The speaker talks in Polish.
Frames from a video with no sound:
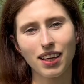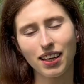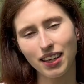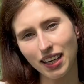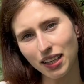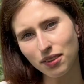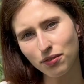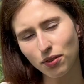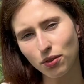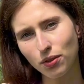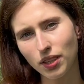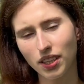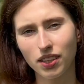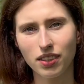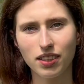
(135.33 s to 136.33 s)
Jak w
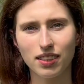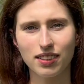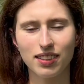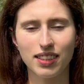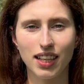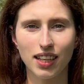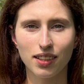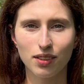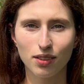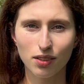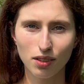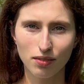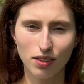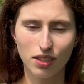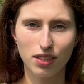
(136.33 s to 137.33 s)
ogóle
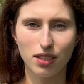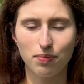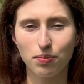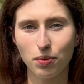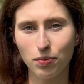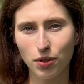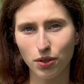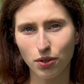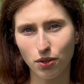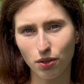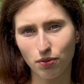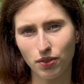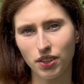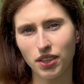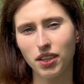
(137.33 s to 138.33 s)
zdiagnozować, że
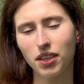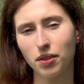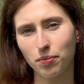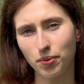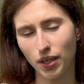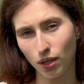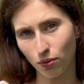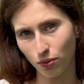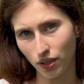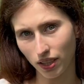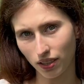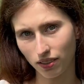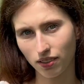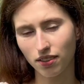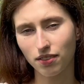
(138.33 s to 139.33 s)
pomidorowi
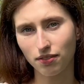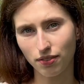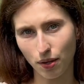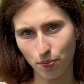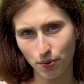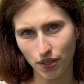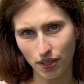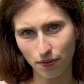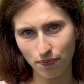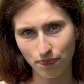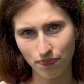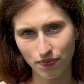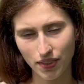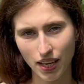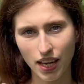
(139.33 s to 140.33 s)
brakuje wapnia?
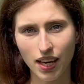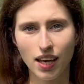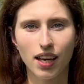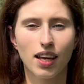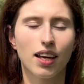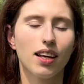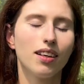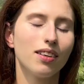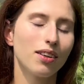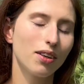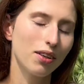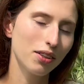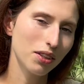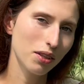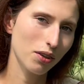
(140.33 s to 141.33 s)

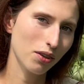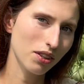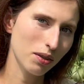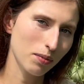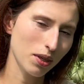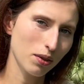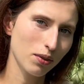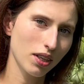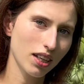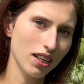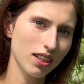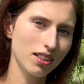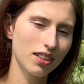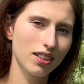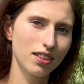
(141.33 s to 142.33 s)
Oni, one mają
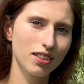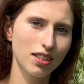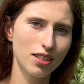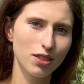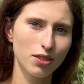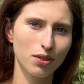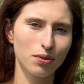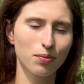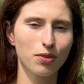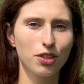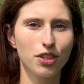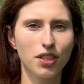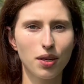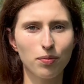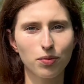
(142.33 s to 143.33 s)
charakterystyczną
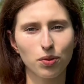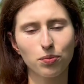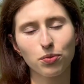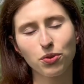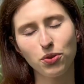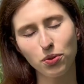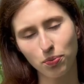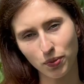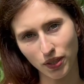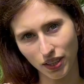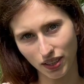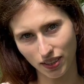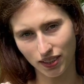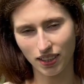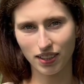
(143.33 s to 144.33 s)
ciemną
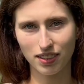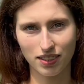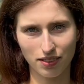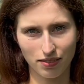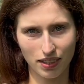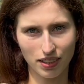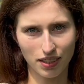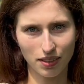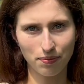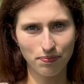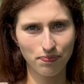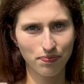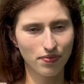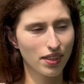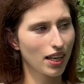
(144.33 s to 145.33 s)
dupkę, tak zwanie.
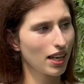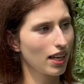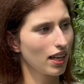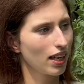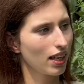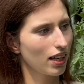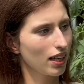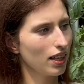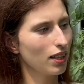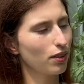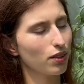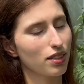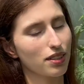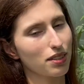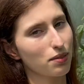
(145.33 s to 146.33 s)
I to
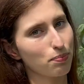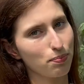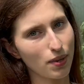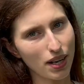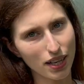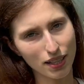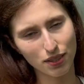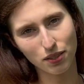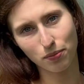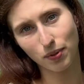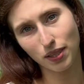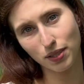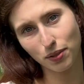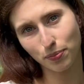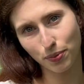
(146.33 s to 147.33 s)
jest bardzo,
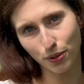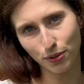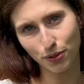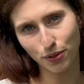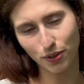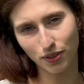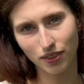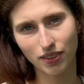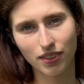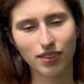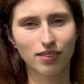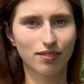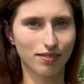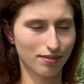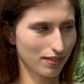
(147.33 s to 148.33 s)
bardzo prosto
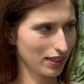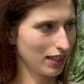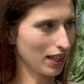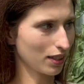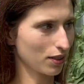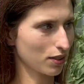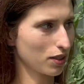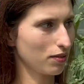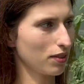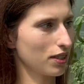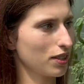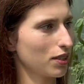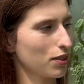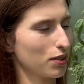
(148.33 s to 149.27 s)
zdiagnozować.